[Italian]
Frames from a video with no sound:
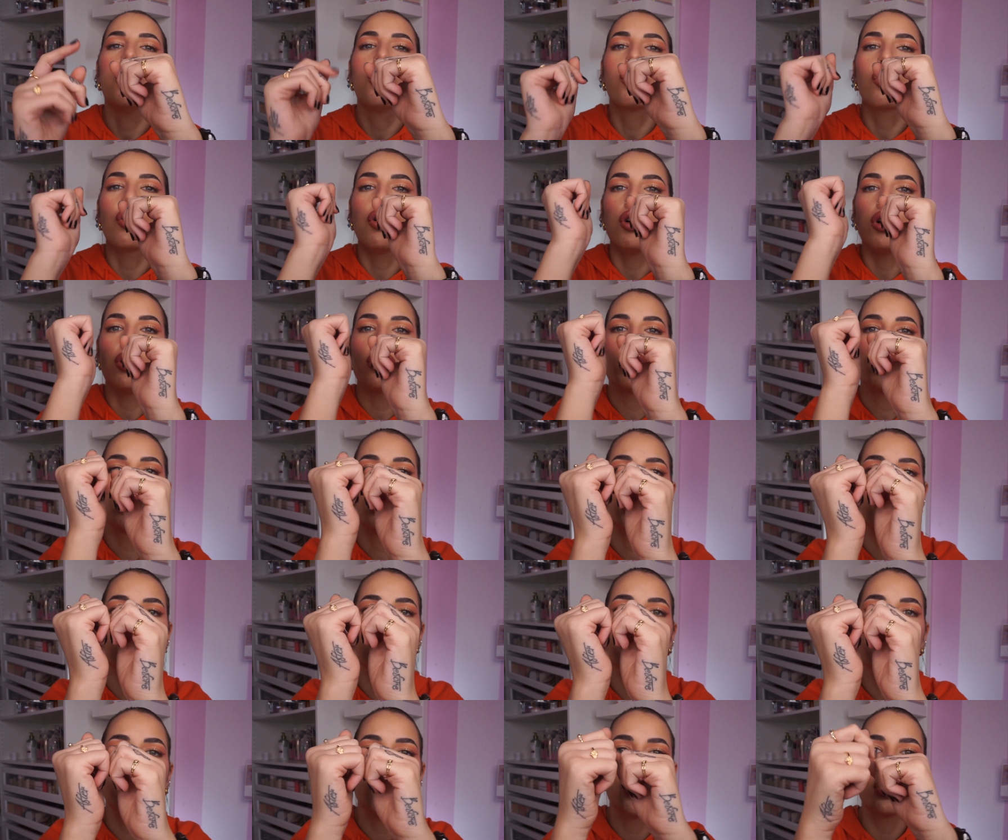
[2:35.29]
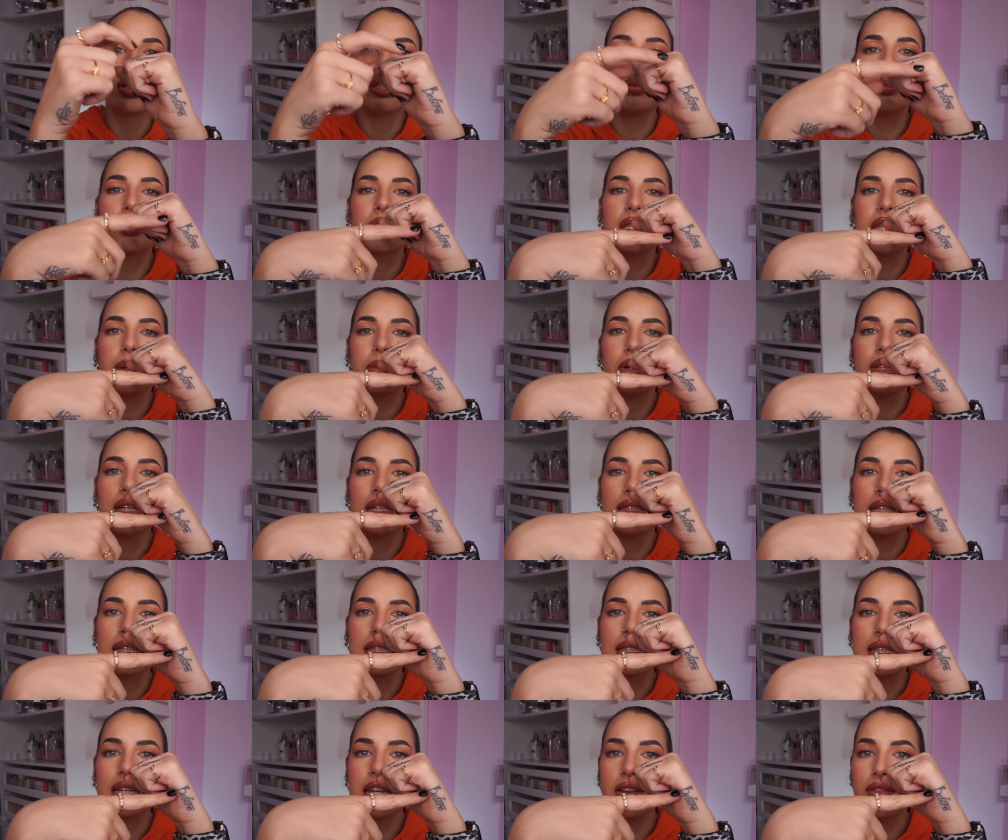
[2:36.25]
Con lo stesso font possiamo andare a
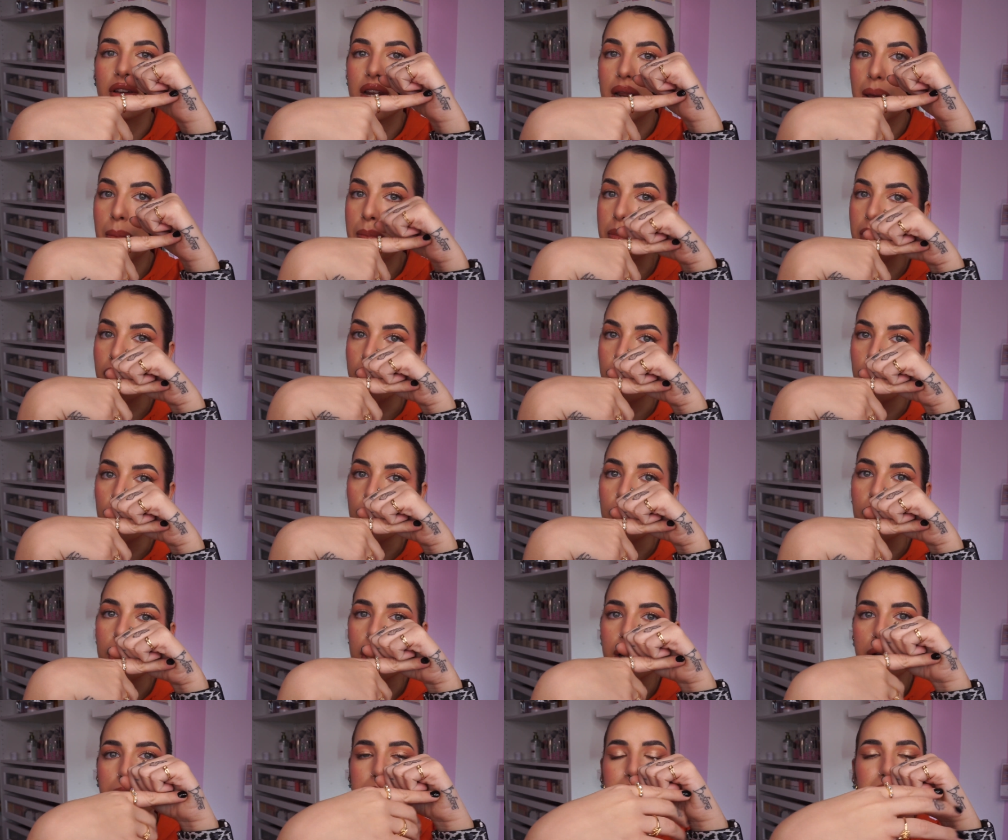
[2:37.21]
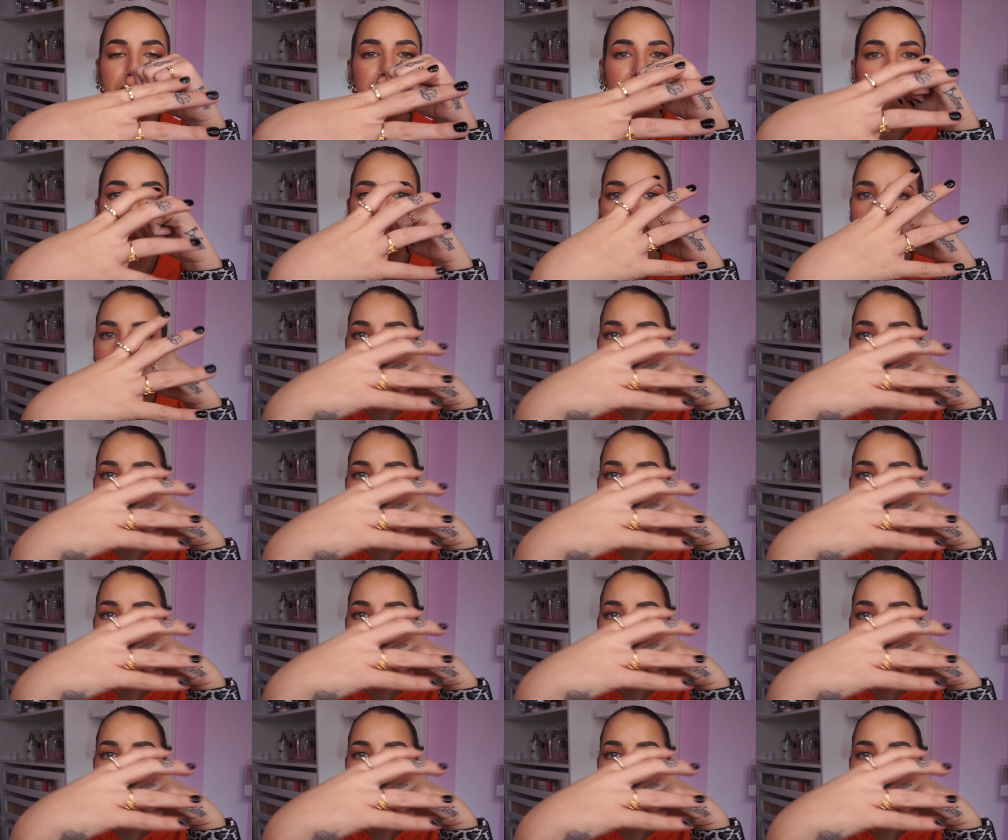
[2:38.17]
scrivere before.